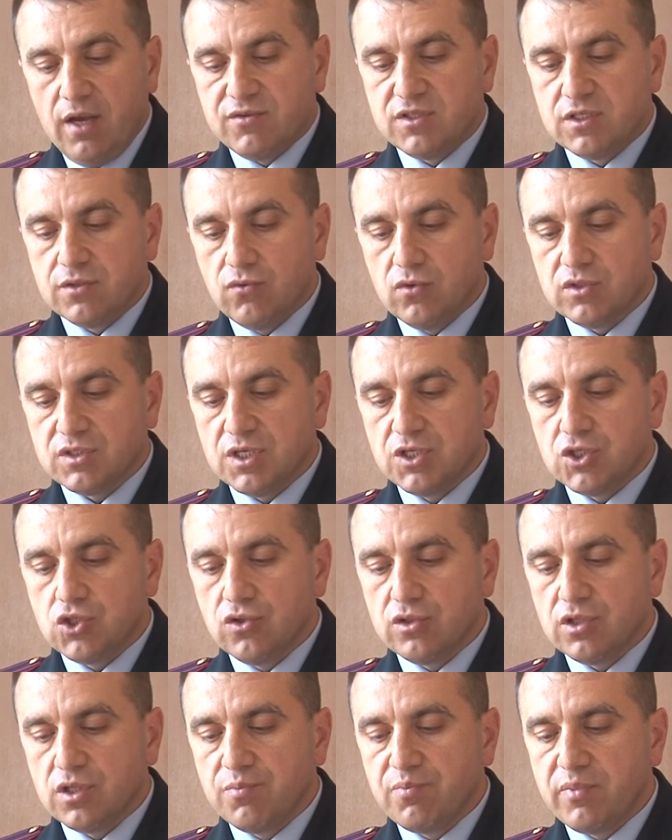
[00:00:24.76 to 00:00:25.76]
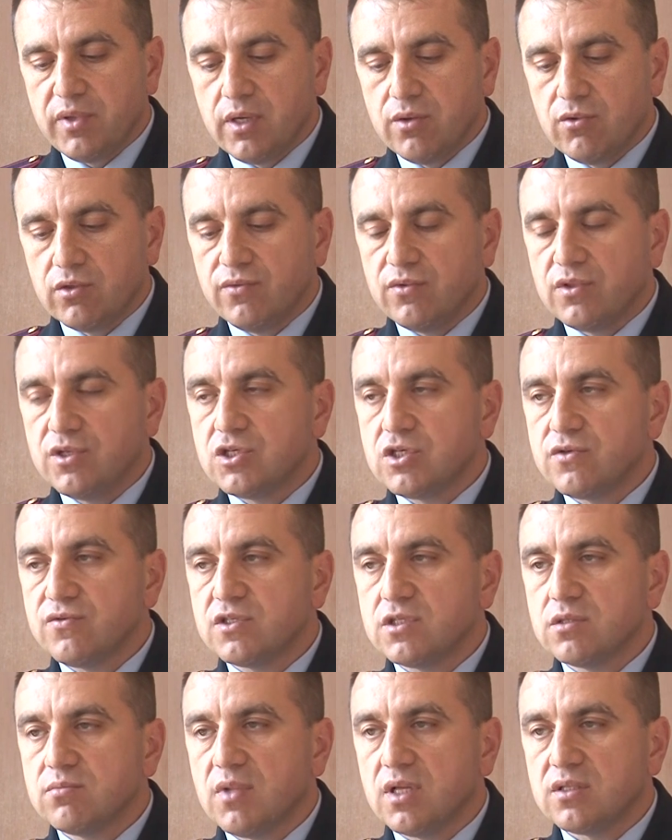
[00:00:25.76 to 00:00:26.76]
Всего за отчетный период
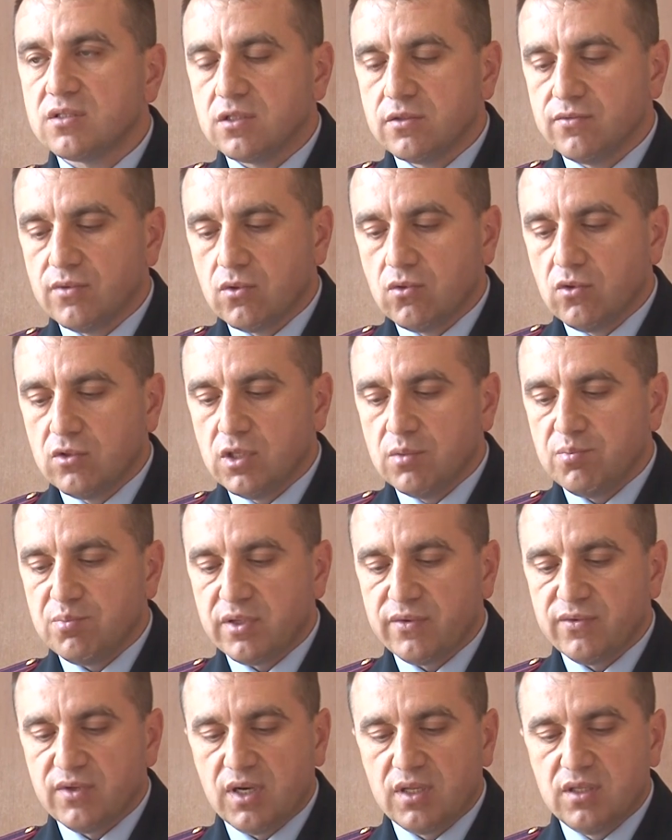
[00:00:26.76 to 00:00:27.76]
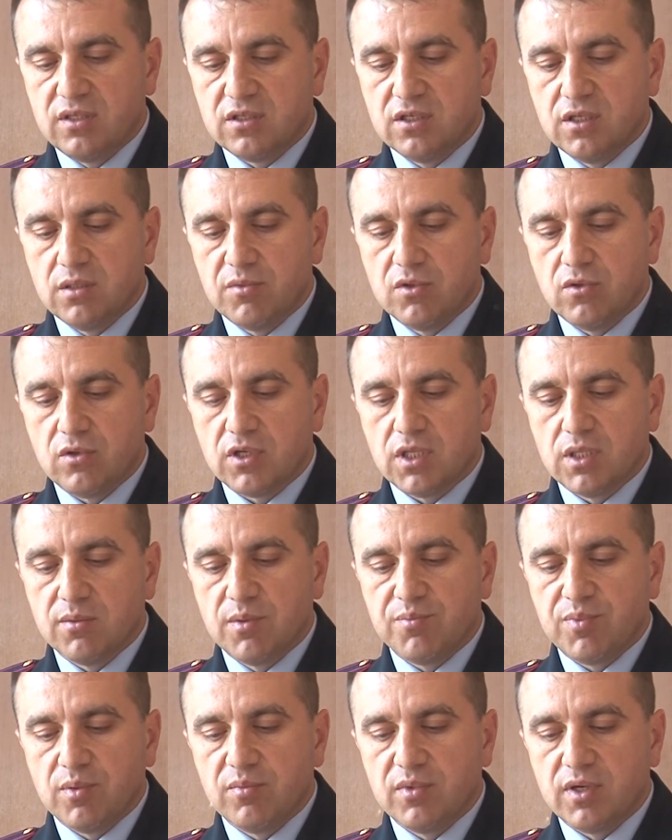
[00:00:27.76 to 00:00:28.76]
2018 года правоохранительными
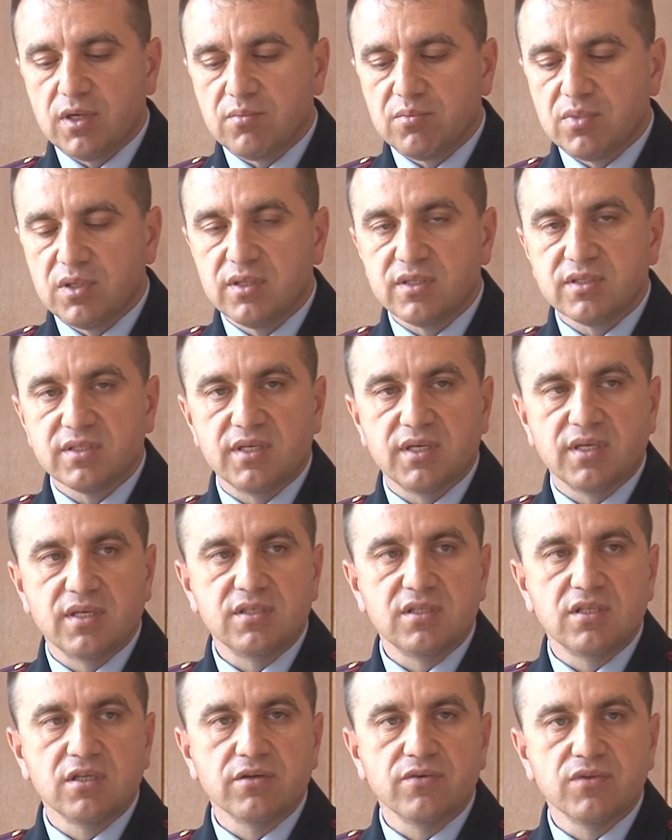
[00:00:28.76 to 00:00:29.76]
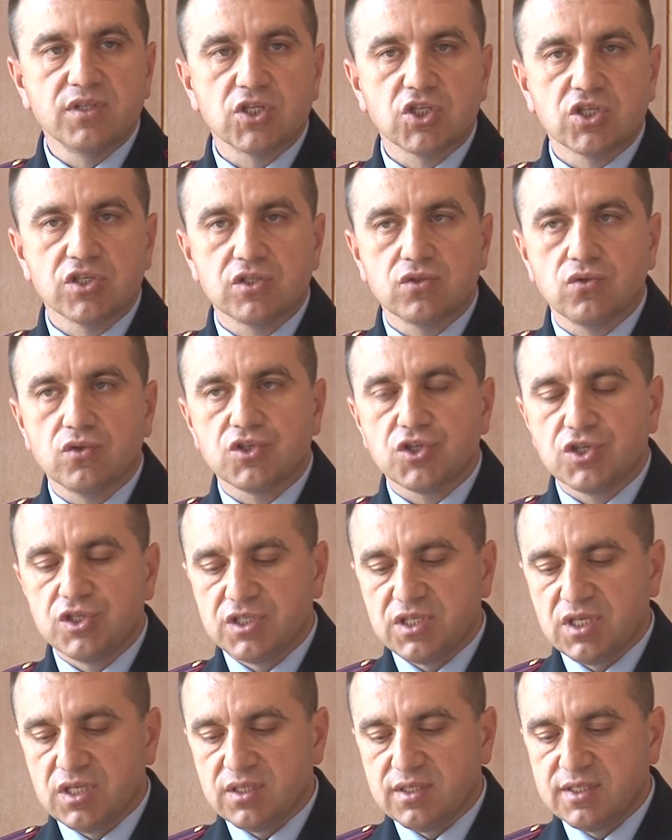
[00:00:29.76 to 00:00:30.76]
органами ПМР было зарегистрировано
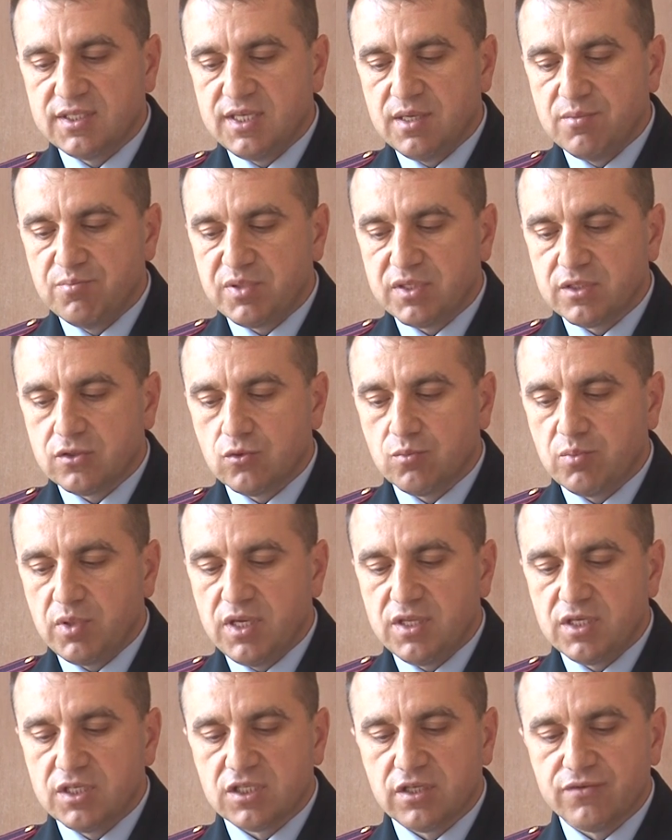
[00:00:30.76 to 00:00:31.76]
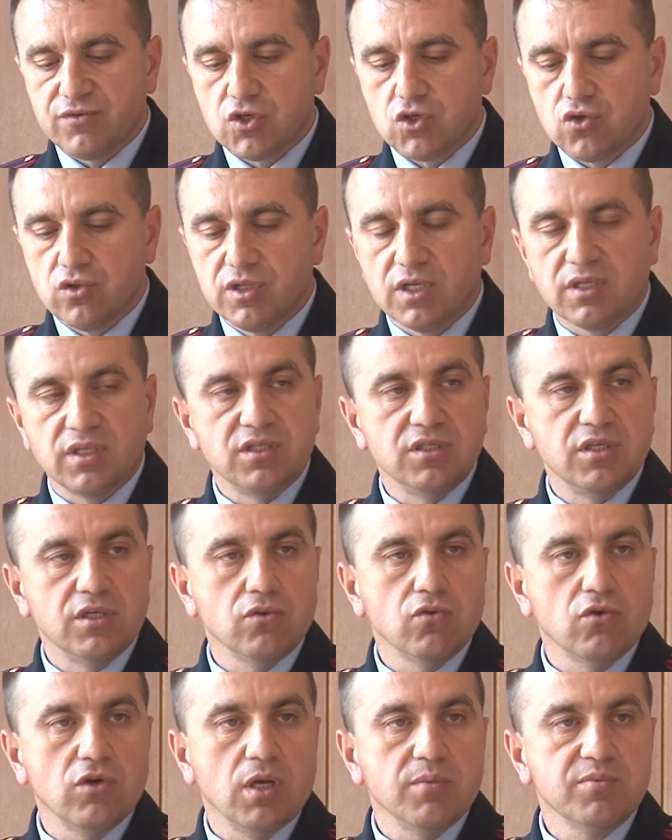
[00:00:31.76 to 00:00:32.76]
667 преступлений, совершенных на
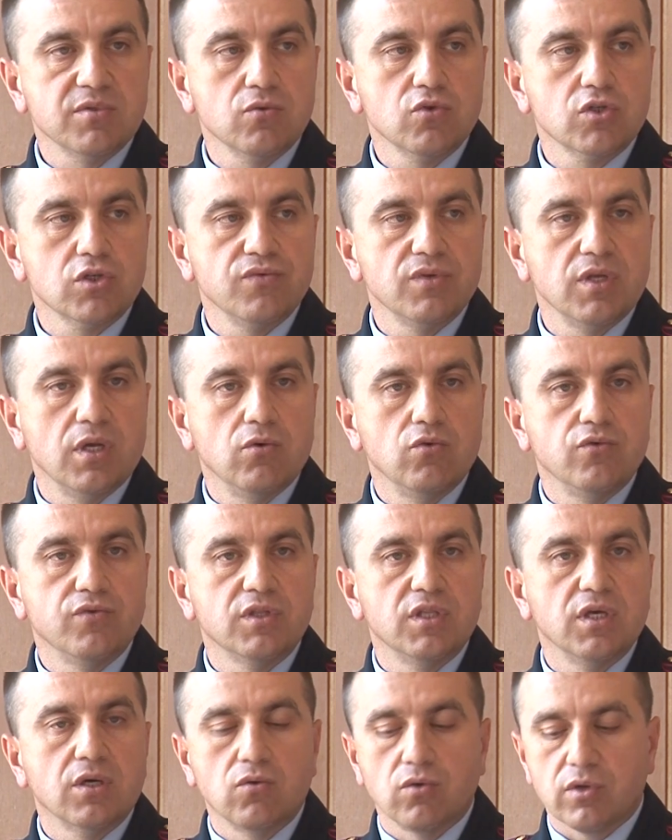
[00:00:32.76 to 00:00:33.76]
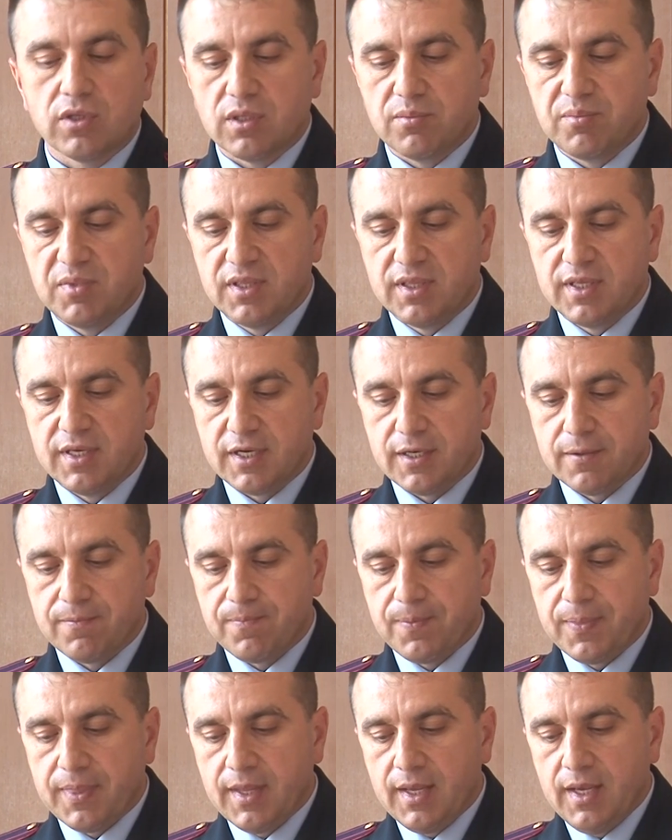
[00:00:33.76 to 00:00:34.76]
территории обслуживания УВД города Бендеры,
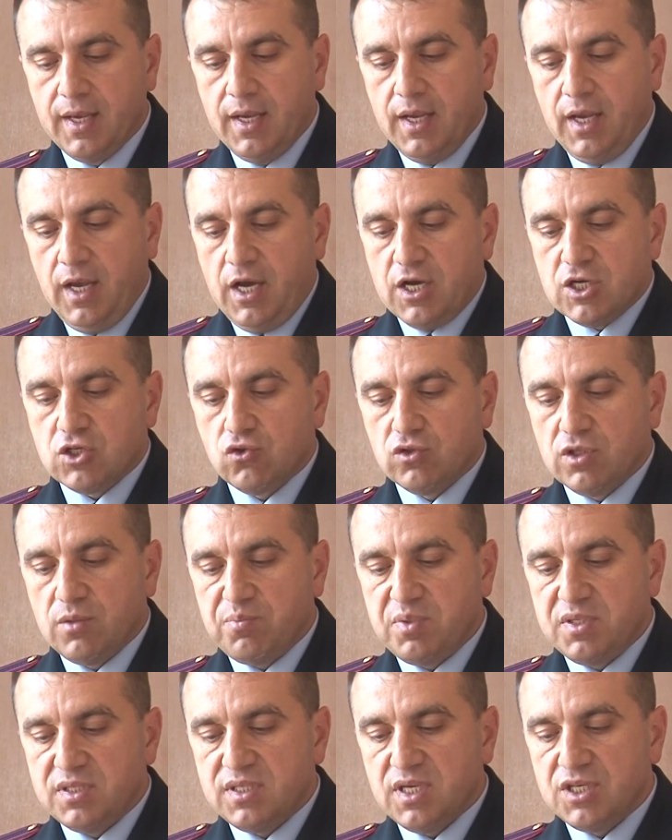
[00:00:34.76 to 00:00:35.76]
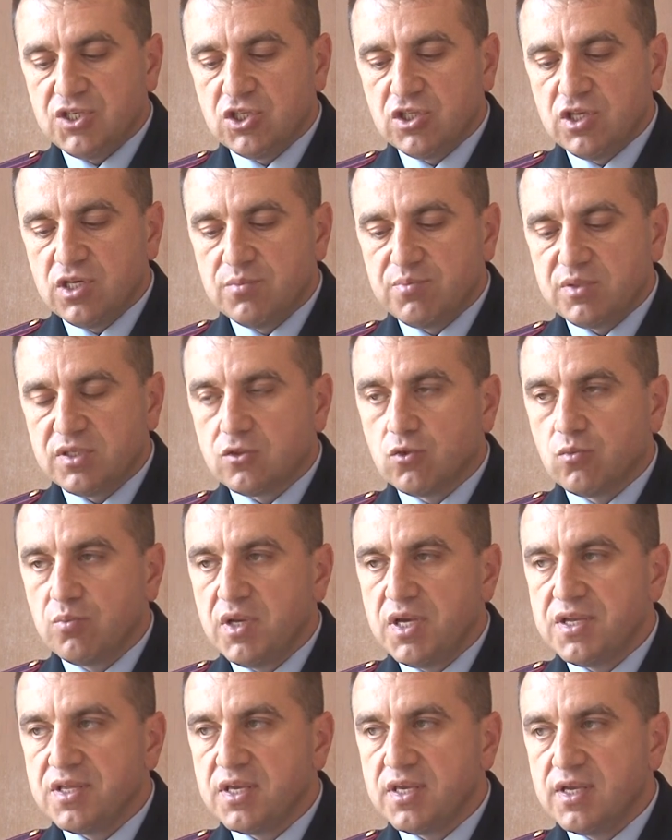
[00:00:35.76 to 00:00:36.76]
что на 54 преступления